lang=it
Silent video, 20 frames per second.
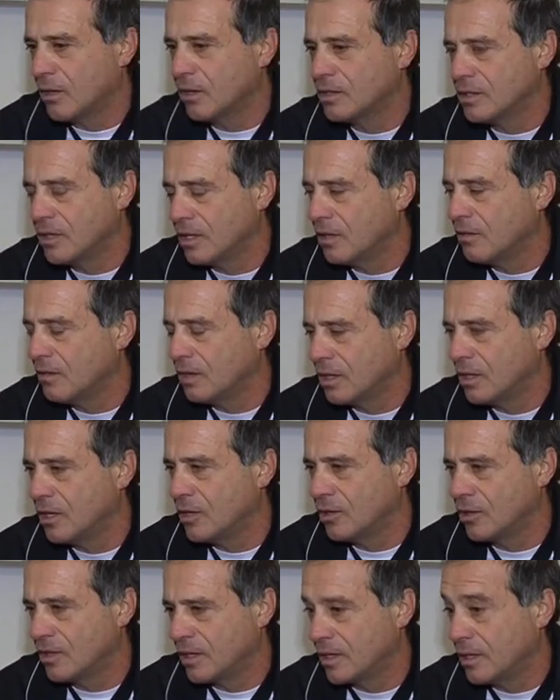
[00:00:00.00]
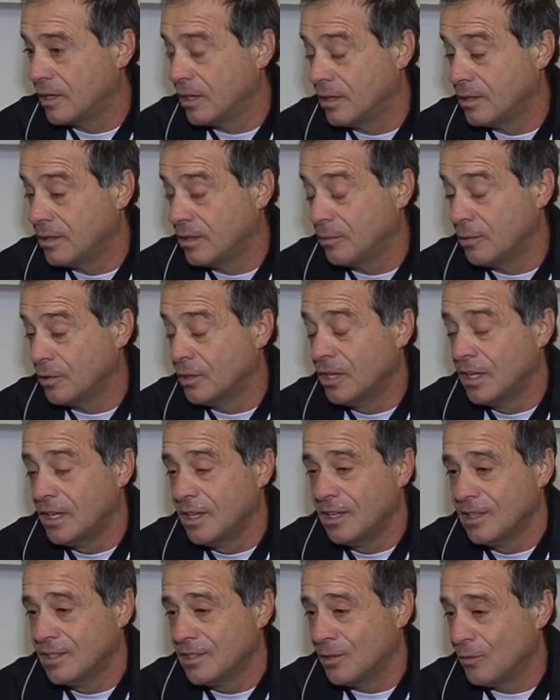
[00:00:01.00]
cose, si è divertito tantissimo,
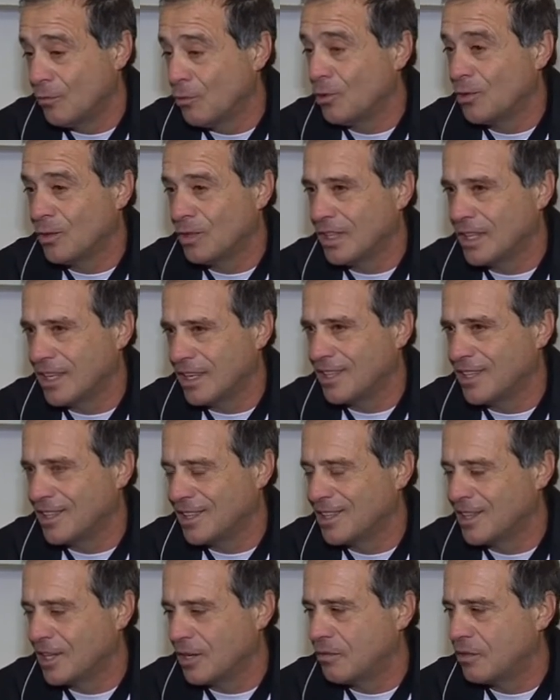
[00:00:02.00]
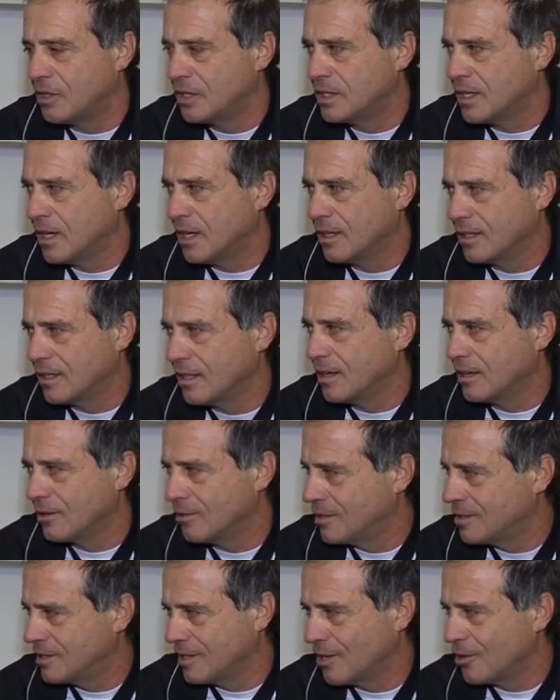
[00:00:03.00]
se voi lo andate a intervistare dirà
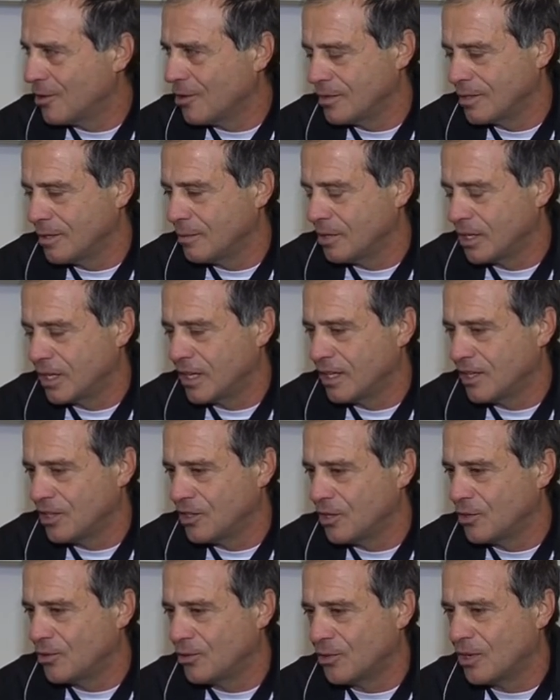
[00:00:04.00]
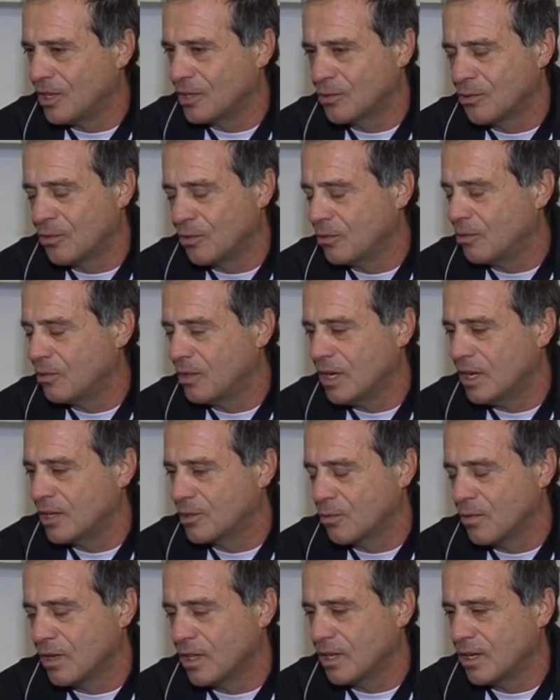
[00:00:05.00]
queste cose perché dice con, la, con quella
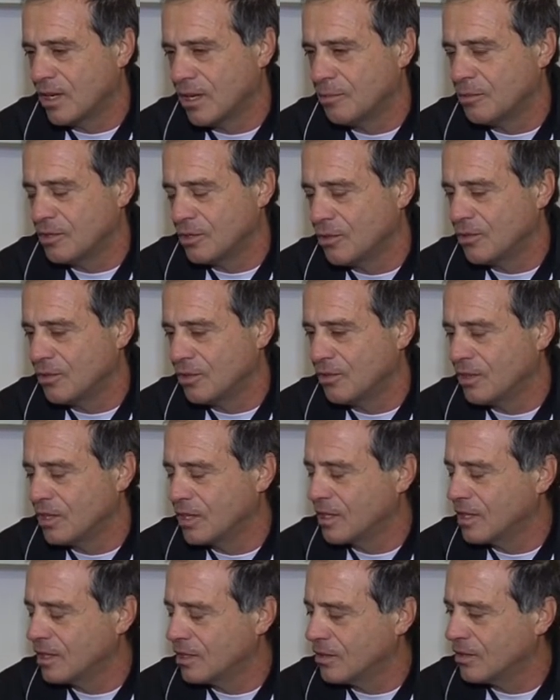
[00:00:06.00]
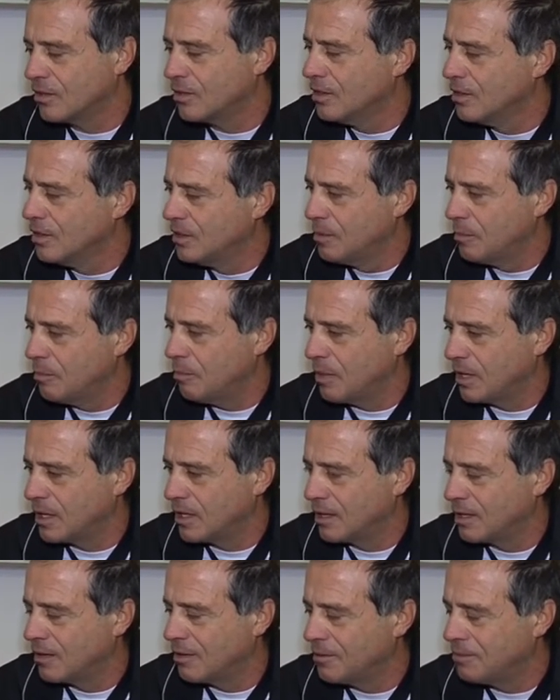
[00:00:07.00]
squadra là mi sono divertito
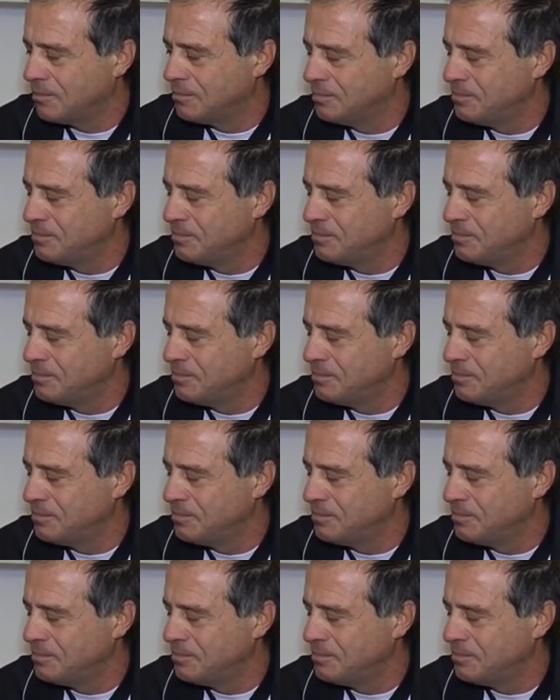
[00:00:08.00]
parecchio.